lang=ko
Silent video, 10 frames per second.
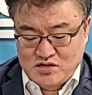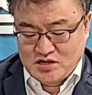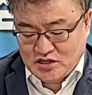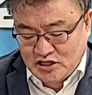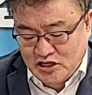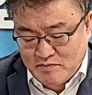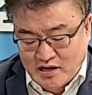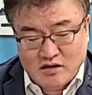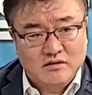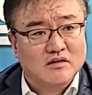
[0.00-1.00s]

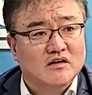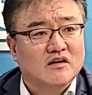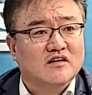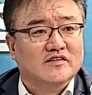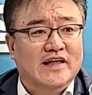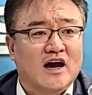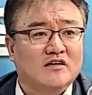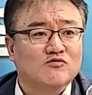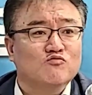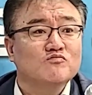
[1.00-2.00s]
희망은
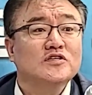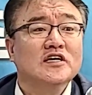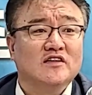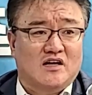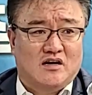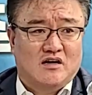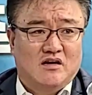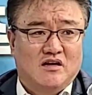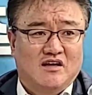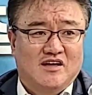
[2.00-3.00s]
나를 움직인다.
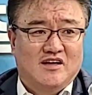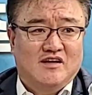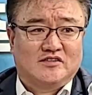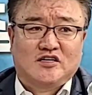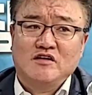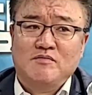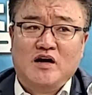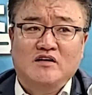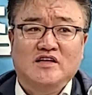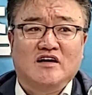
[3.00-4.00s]

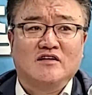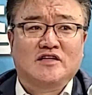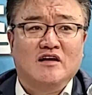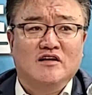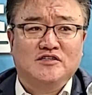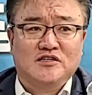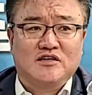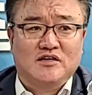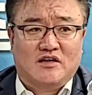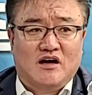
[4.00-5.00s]
절망은 나를
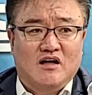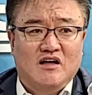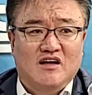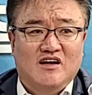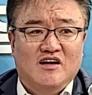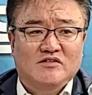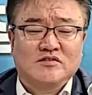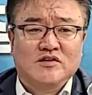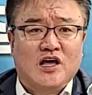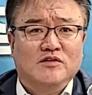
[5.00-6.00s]
단련시키겠다. 저는
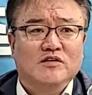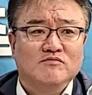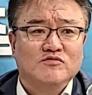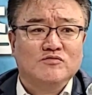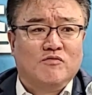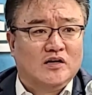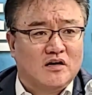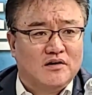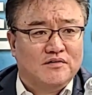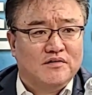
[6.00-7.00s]
이게 너무
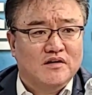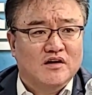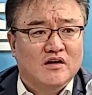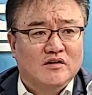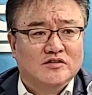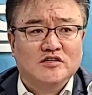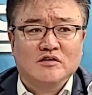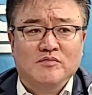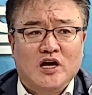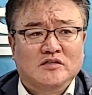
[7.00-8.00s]
와닿아요.
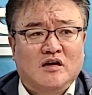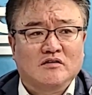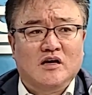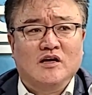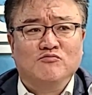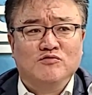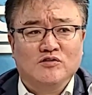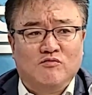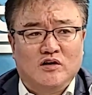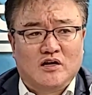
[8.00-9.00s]
지금 이게 상당히 우리
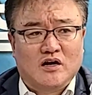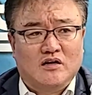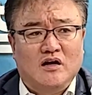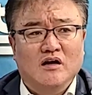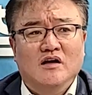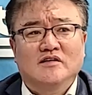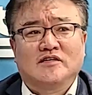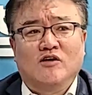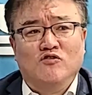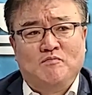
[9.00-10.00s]
공화당이나
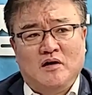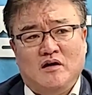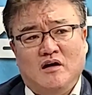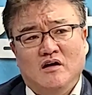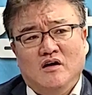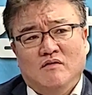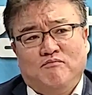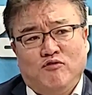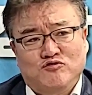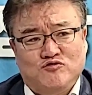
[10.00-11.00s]
자유파나
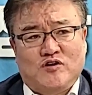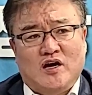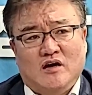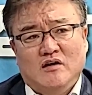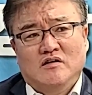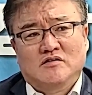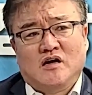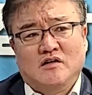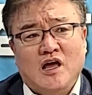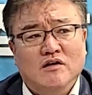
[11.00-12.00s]
보수 쪽에
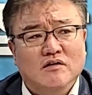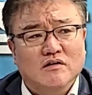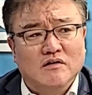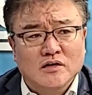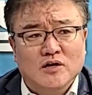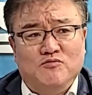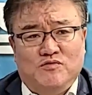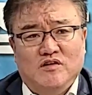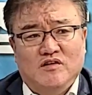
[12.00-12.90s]
상당히 어려움